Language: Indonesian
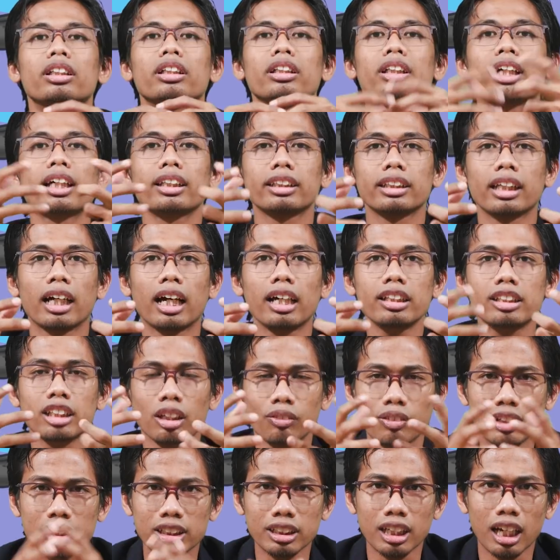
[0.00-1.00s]
Ingat ya,
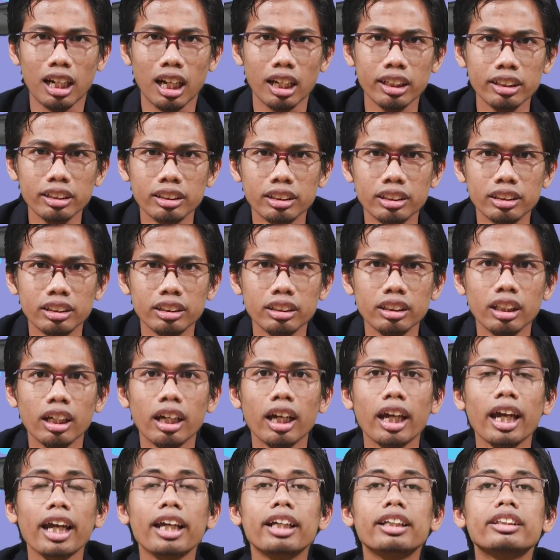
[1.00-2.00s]
zaman sekarang ini
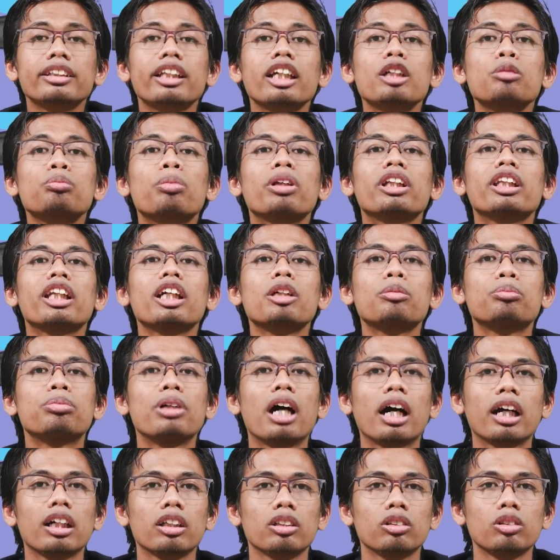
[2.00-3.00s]
acting penting
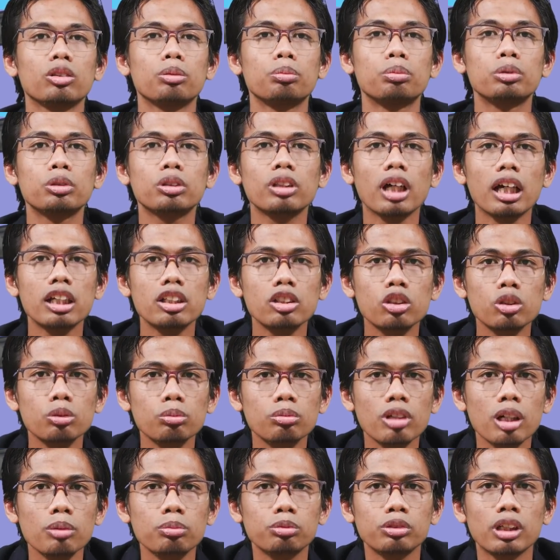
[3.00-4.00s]
banget loh. Bukan
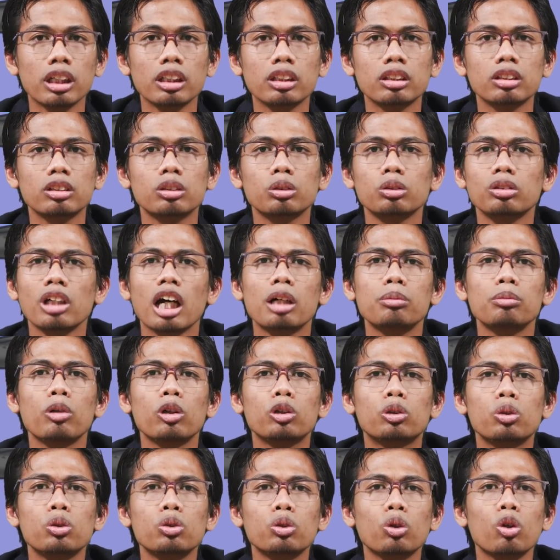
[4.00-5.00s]
cuma buat tukang
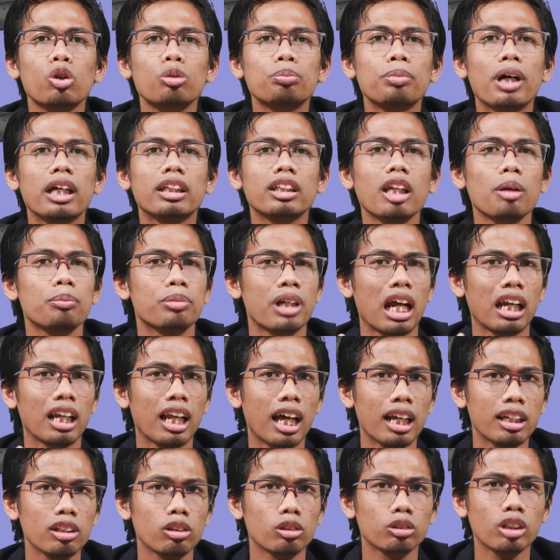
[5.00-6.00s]
modus korban tabrak
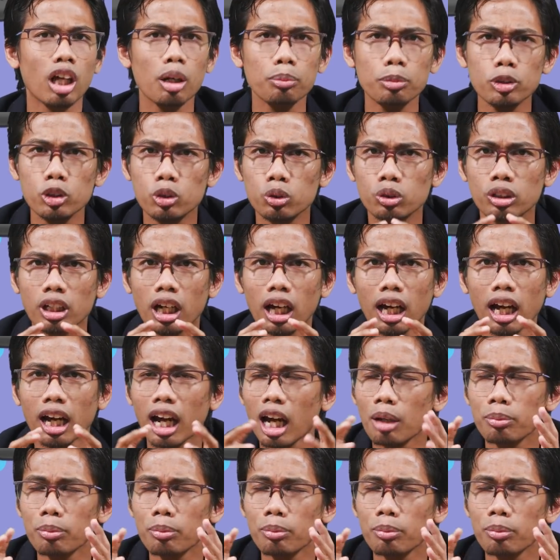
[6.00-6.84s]
lari loh, tapi juga